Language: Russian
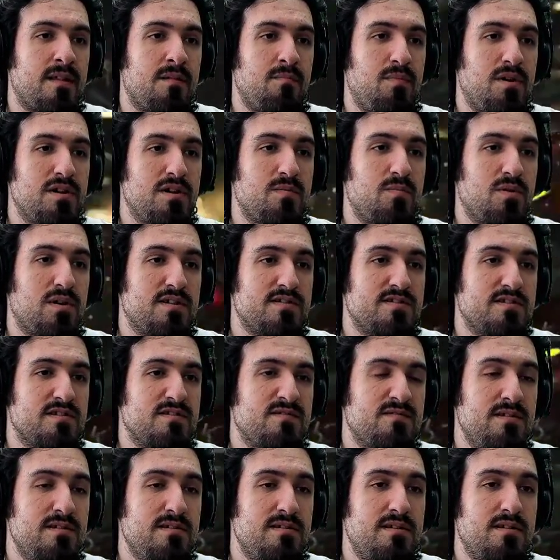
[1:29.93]

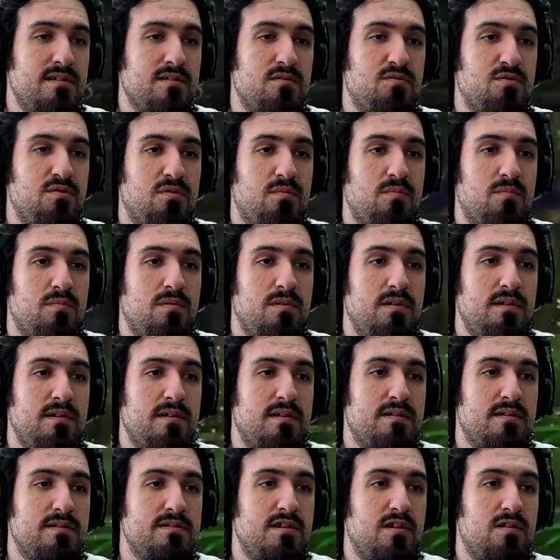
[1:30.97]
Подбрасывает на комбо.
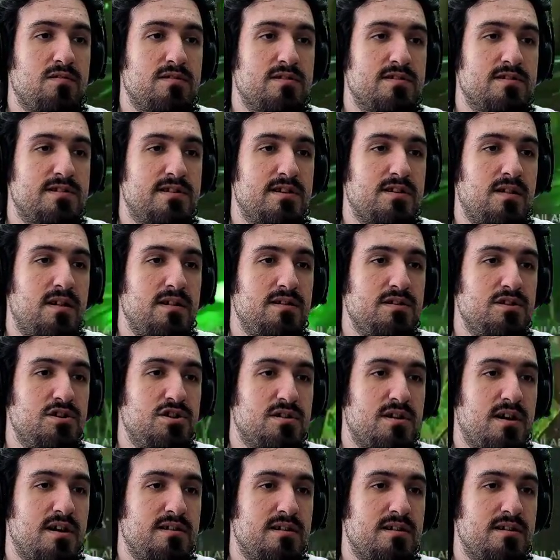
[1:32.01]
Зеленая стрела
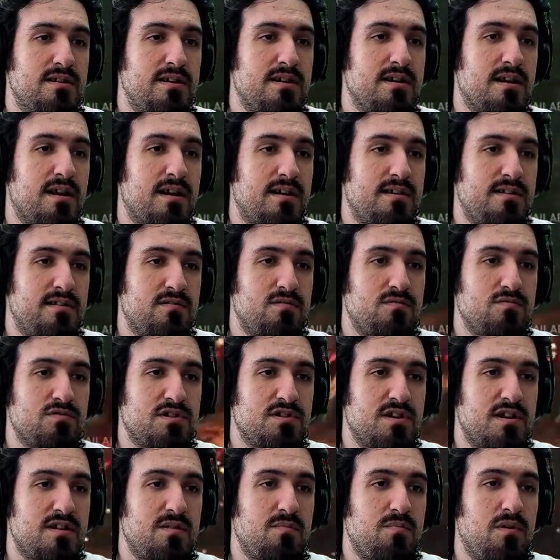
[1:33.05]
начинает играть уже
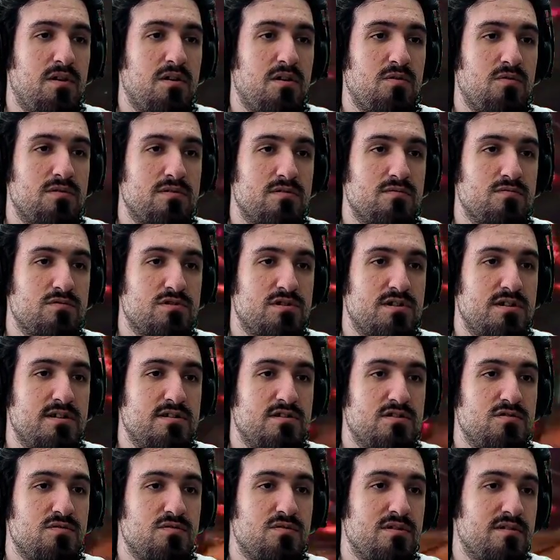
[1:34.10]
от обороны, уже
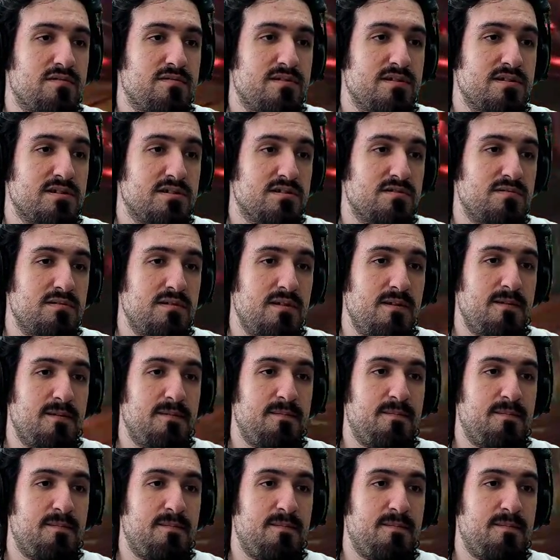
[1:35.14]
отзонивается он.